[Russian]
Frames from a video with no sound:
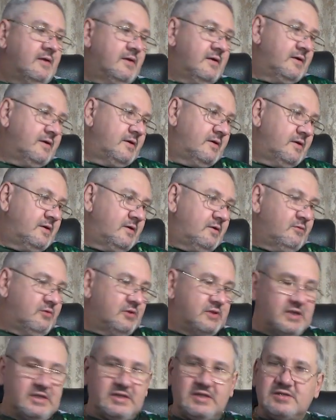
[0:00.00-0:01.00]
э,
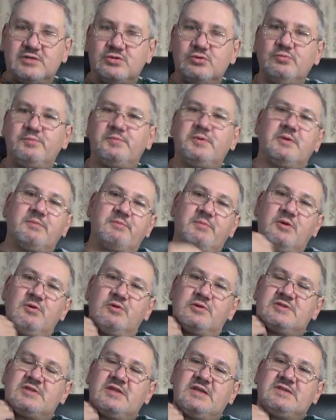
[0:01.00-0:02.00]
вот это супер
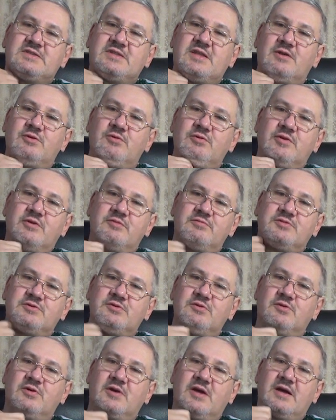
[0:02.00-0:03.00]
блесное остальное
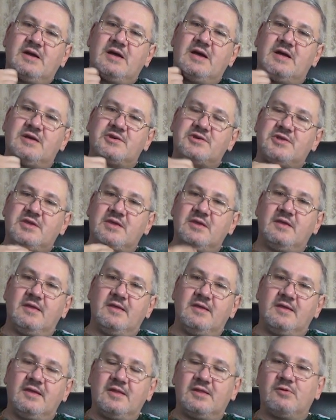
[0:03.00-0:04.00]
все какашки.
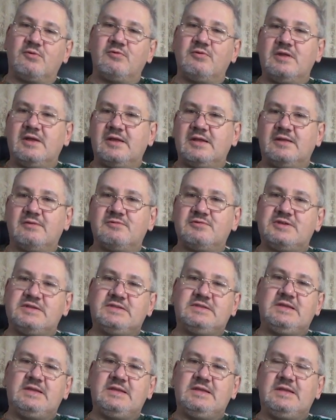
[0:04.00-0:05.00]
Я такого никогда в
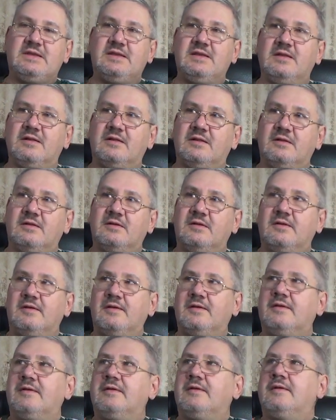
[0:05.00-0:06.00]
жизни не делал.
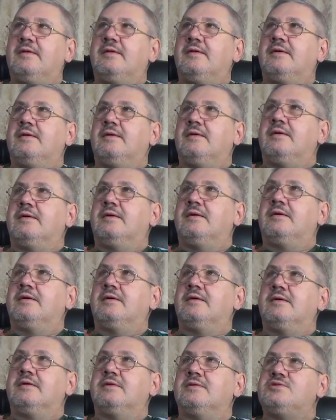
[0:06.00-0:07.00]

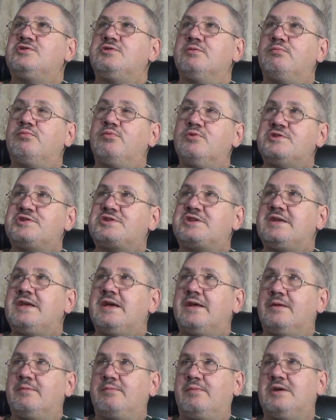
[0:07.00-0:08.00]
Э, чем больше
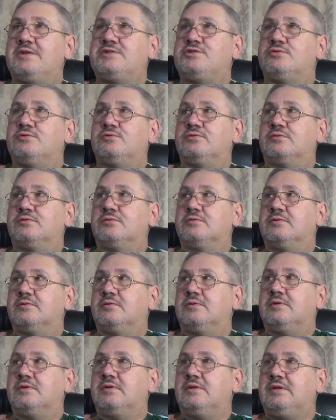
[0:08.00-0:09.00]
я рыбачу,
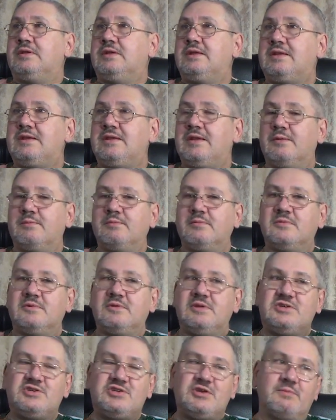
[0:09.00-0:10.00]
и тем
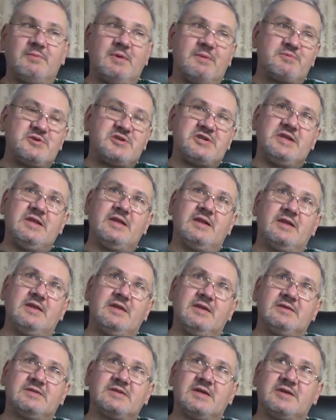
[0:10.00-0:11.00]
и чем
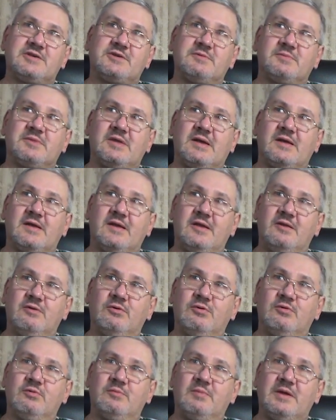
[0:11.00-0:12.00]
обширнее, скажем так,
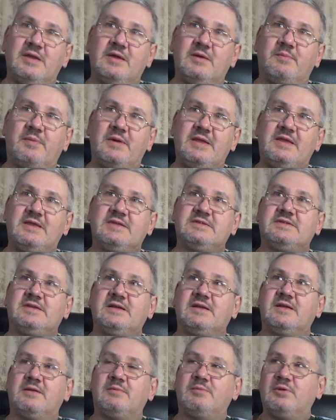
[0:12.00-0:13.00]
ореол моих
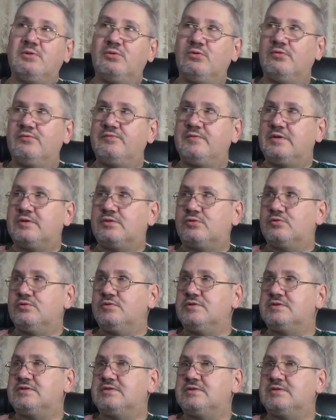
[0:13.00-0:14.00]
поездок рыболовных,
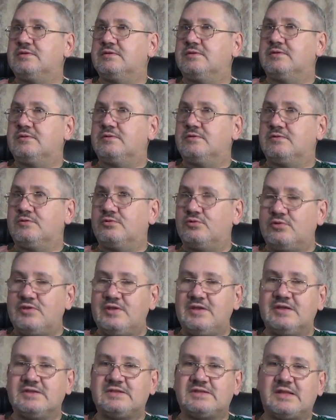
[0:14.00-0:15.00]
то есть э,
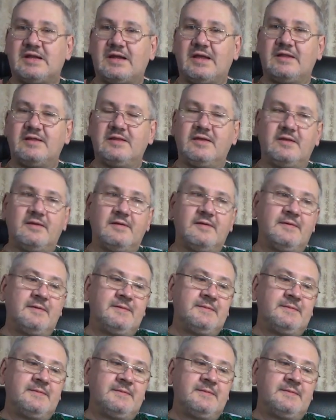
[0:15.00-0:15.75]
другие страны,